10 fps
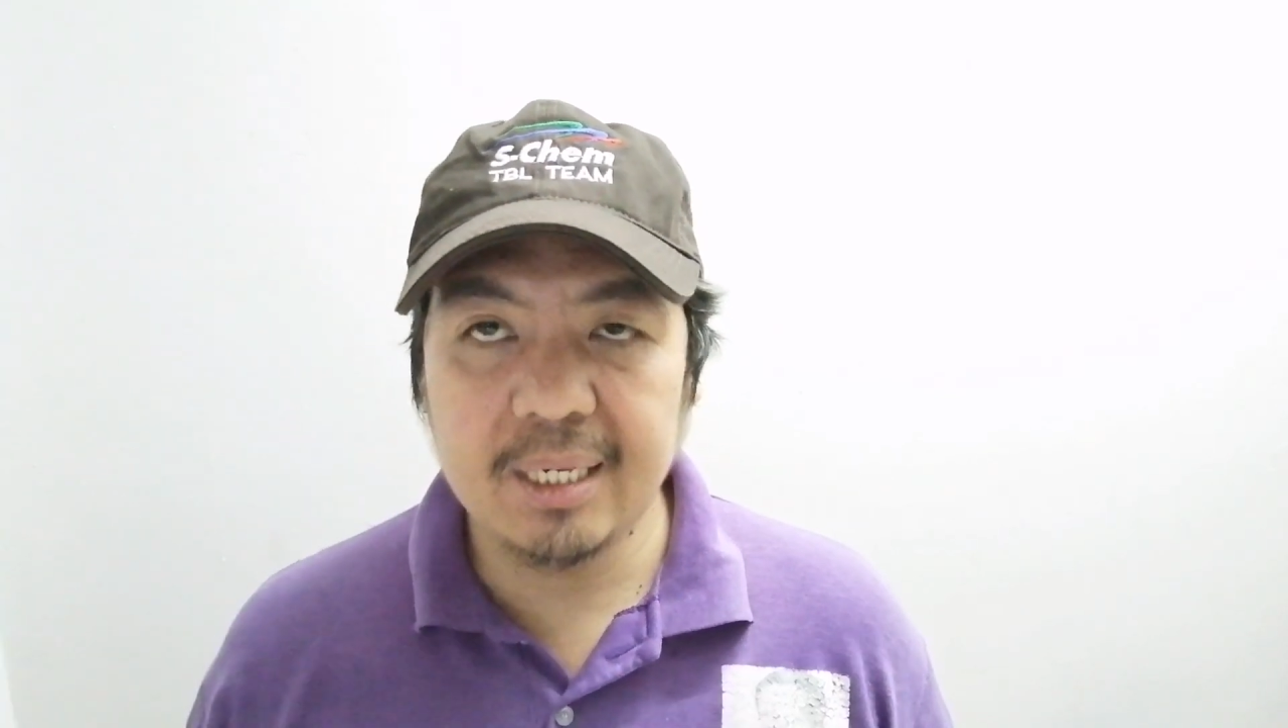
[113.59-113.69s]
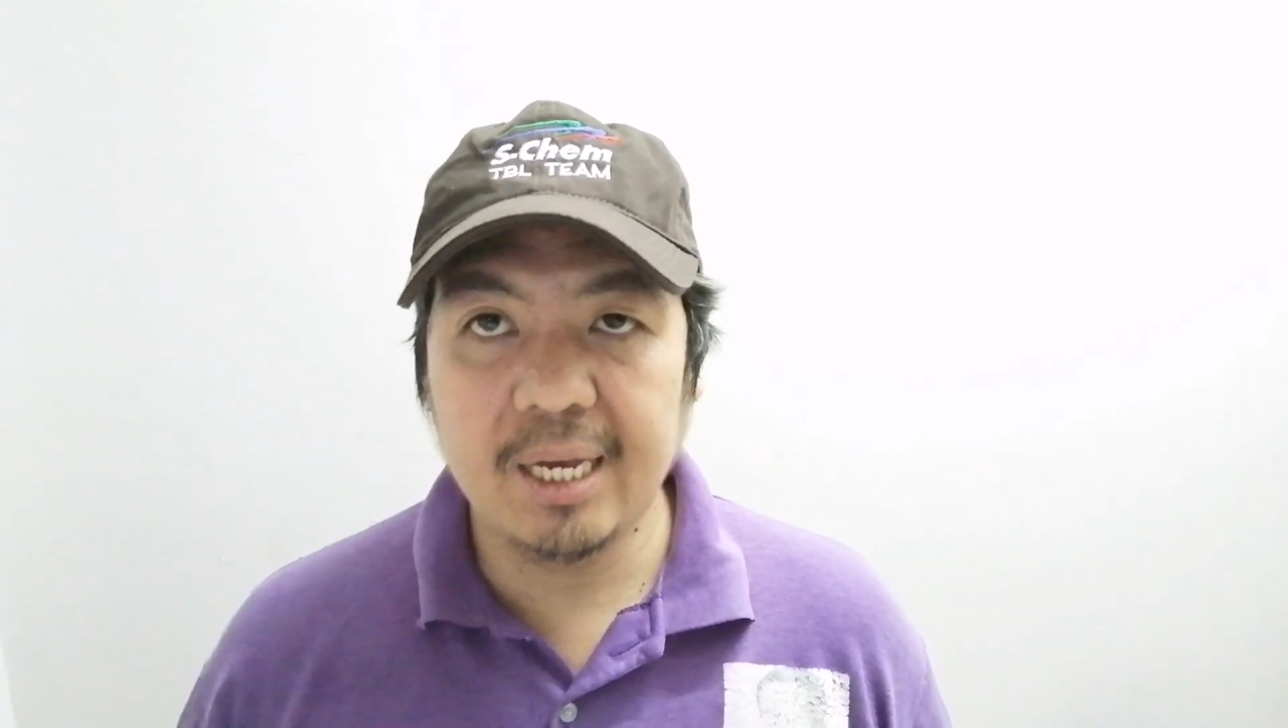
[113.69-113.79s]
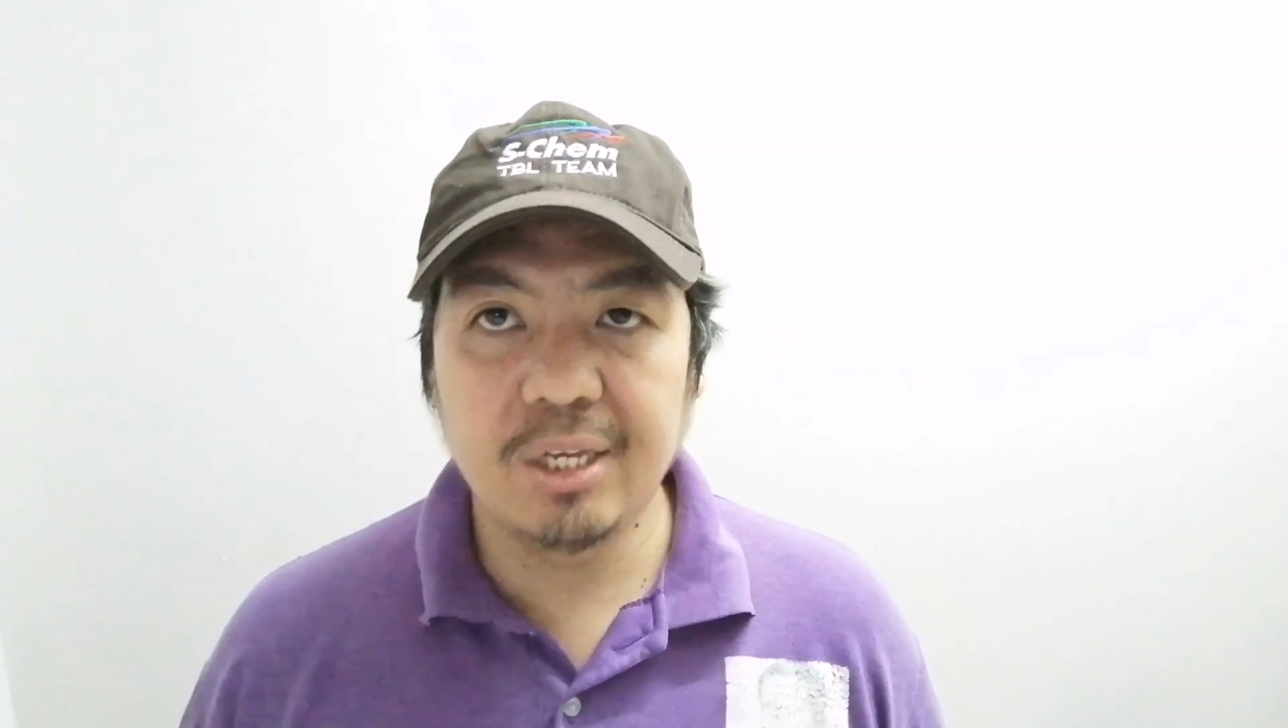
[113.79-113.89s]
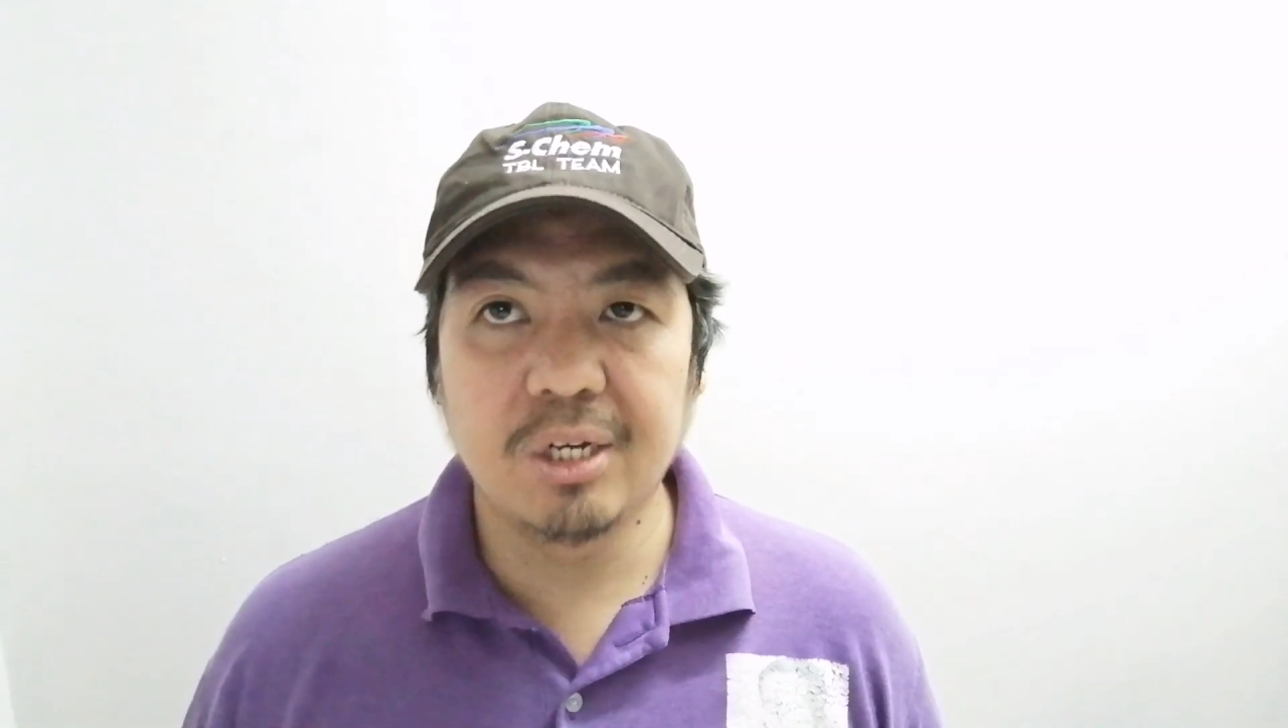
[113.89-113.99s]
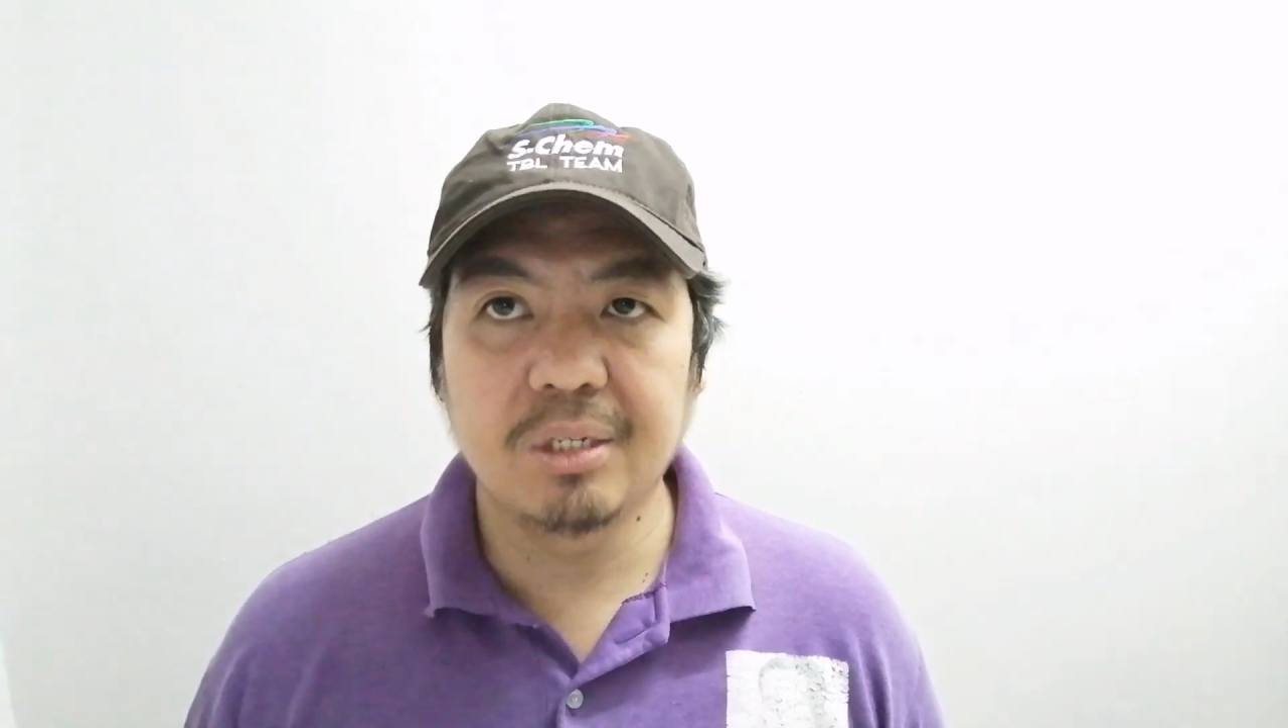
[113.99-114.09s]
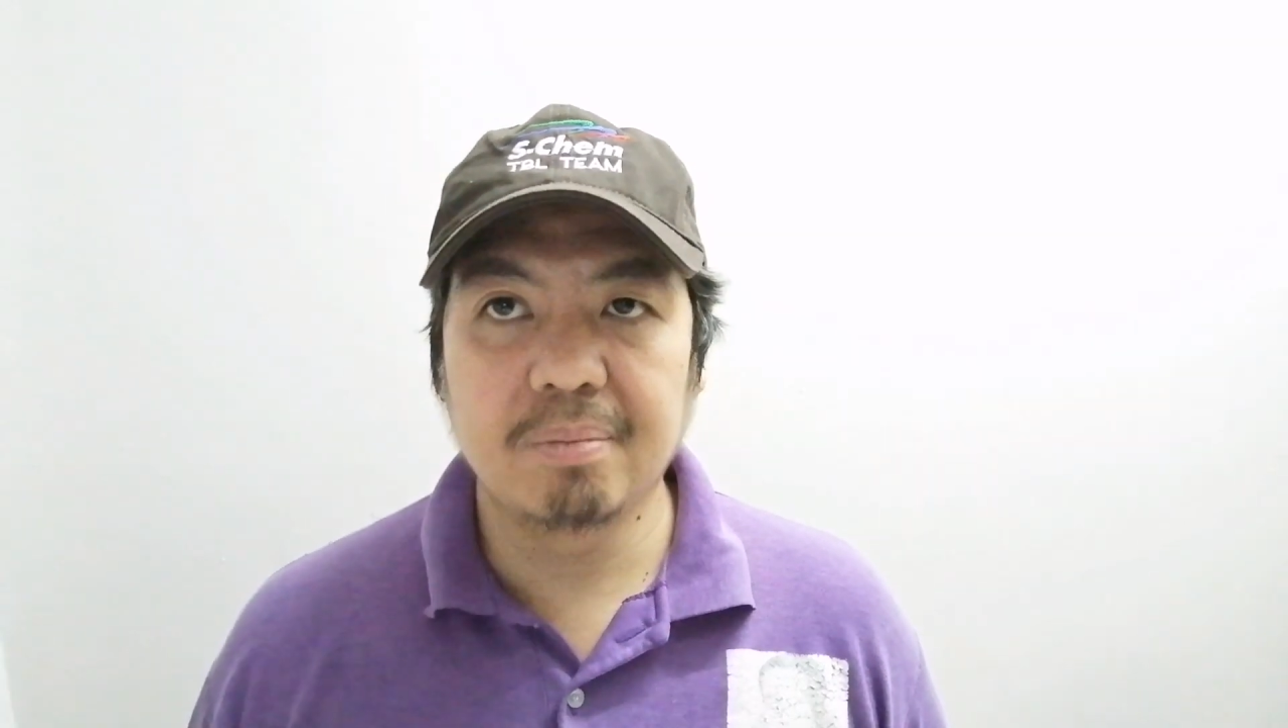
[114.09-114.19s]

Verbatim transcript: sa inyo,